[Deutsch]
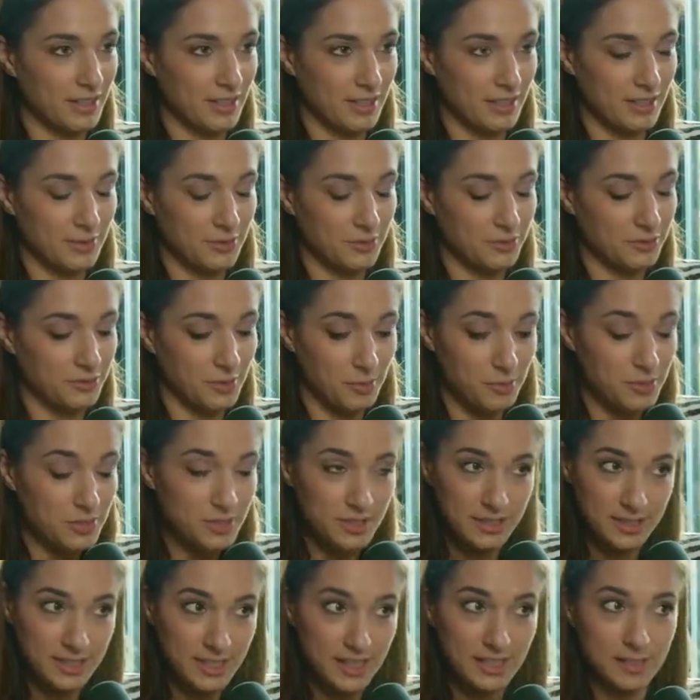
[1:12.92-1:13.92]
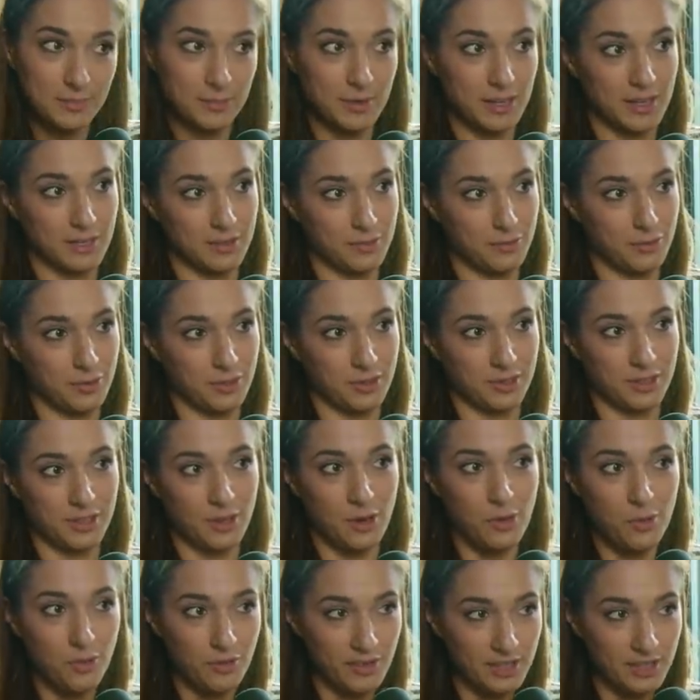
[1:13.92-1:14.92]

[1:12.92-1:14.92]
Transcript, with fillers: wir und wir müssen jede beantworten, auch